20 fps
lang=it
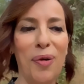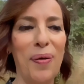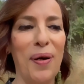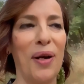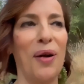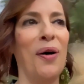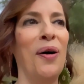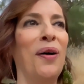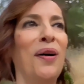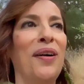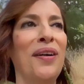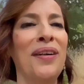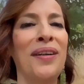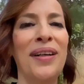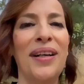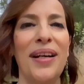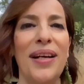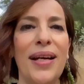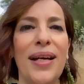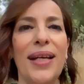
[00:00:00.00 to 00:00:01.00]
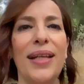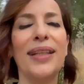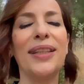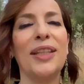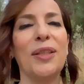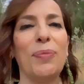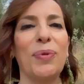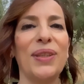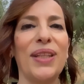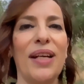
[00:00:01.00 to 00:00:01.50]
però
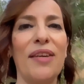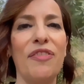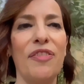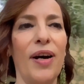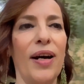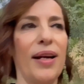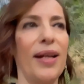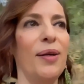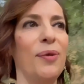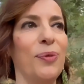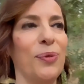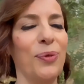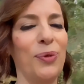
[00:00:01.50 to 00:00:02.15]
poter fare un